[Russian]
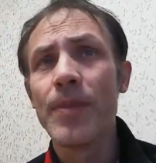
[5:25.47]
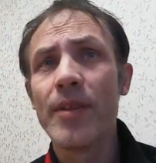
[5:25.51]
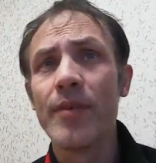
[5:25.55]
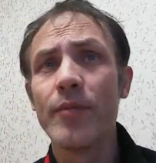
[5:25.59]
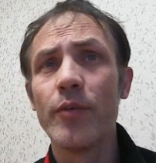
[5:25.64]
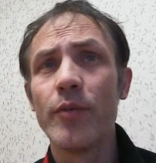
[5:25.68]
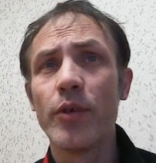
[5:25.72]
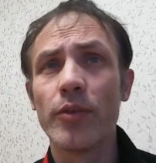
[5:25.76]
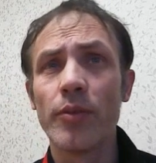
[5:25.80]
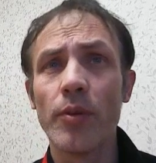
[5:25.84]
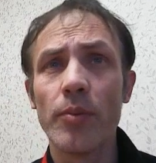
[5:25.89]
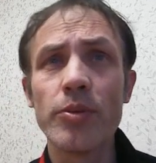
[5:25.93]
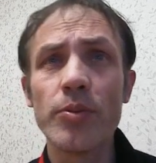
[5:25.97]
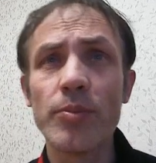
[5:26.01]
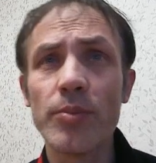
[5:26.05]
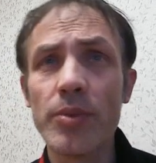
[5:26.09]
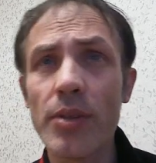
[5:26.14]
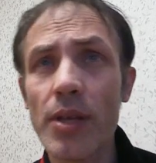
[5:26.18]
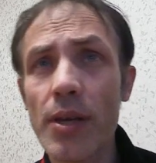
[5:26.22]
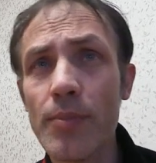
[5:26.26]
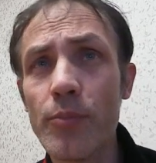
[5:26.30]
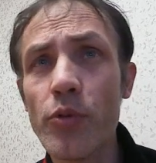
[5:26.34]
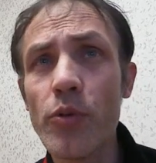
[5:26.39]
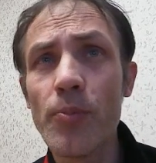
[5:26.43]
Вот, в
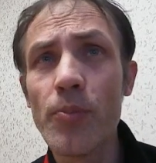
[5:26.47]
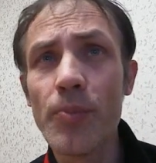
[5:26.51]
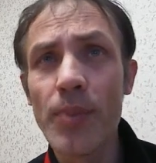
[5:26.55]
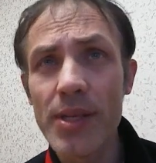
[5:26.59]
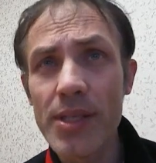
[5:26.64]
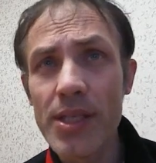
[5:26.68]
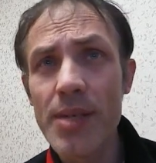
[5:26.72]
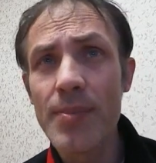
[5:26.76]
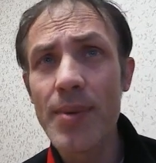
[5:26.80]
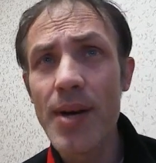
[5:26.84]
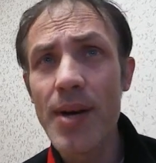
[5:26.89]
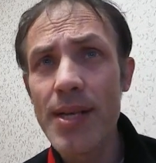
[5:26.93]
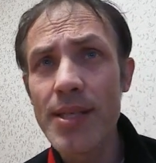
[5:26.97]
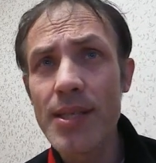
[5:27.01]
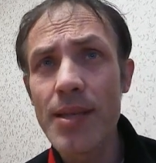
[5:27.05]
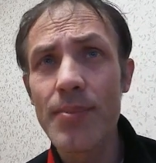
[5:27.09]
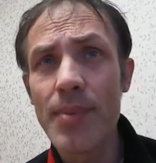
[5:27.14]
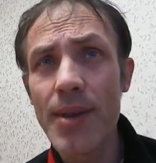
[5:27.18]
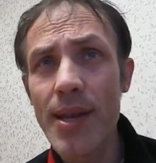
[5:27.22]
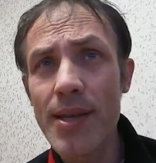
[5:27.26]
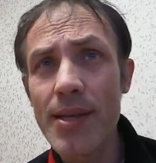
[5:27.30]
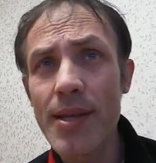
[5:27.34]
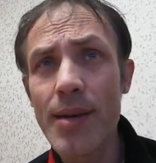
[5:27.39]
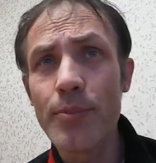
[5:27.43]
общем-то, будем поднимать,
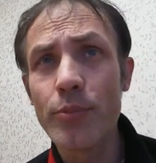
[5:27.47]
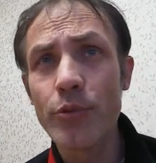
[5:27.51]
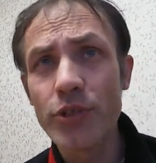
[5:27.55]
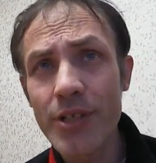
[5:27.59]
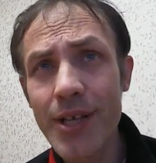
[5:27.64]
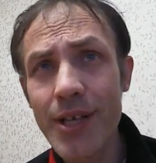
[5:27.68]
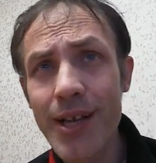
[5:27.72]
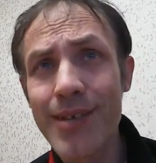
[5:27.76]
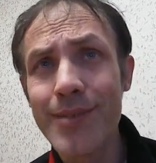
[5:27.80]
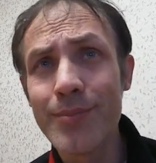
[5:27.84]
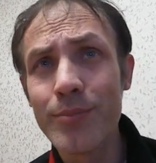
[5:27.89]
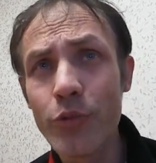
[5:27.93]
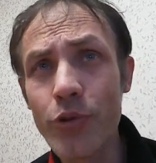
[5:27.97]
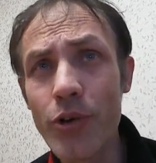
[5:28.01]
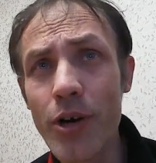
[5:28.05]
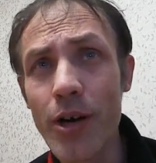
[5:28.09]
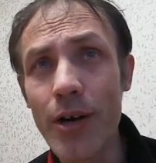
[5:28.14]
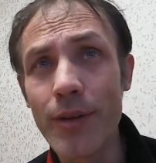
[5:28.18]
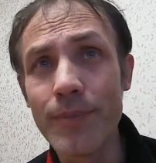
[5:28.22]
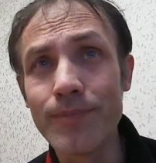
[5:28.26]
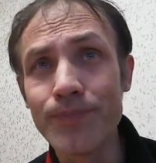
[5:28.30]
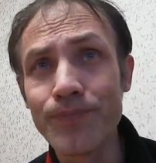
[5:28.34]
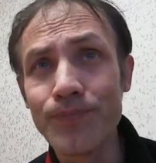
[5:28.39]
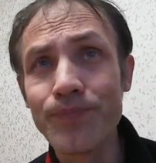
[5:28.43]
опять опускать бука.
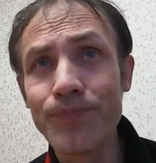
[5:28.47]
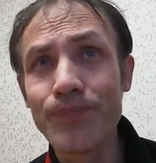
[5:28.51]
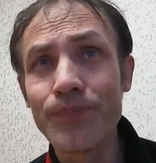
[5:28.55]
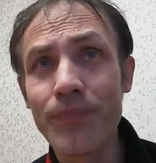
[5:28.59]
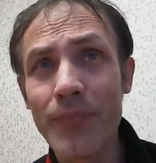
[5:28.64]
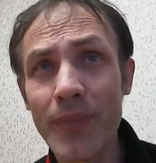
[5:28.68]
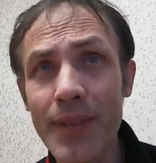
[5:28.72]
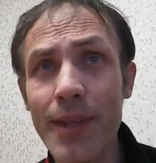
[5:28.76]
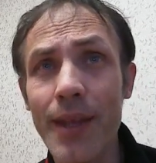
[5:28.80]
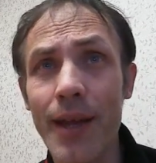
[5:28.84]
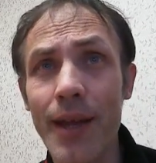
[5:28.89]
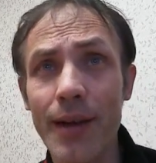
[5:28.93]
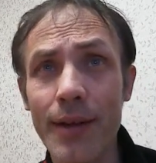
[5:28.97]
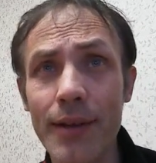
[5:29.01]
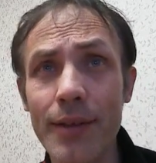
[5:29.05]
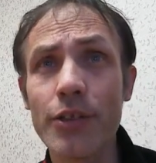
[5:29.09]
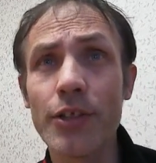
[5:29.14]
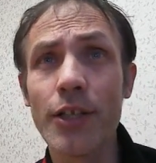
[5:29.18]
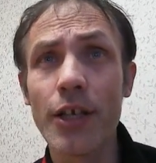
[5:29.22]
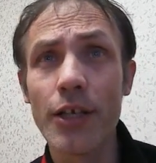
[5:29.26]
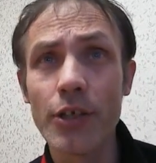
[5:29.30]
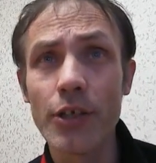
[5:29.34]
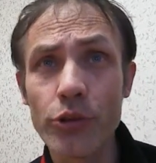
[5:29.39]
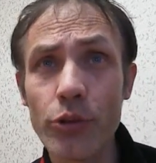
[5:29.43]
Так,
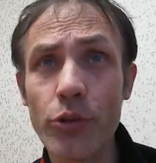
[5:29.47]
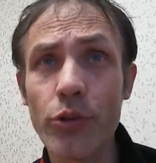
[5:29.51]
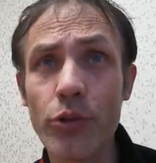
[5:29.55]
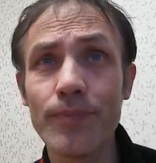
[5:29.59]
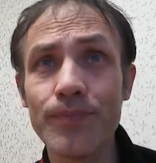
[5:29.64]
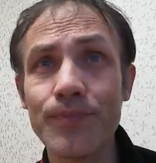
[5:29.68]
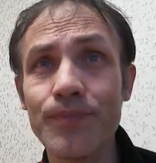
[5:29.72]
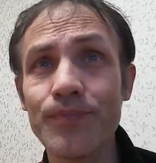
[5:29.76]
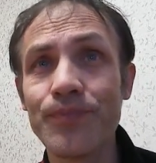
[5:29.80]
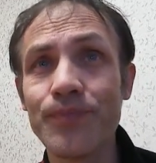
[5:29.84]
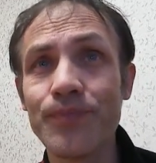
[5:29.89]
так что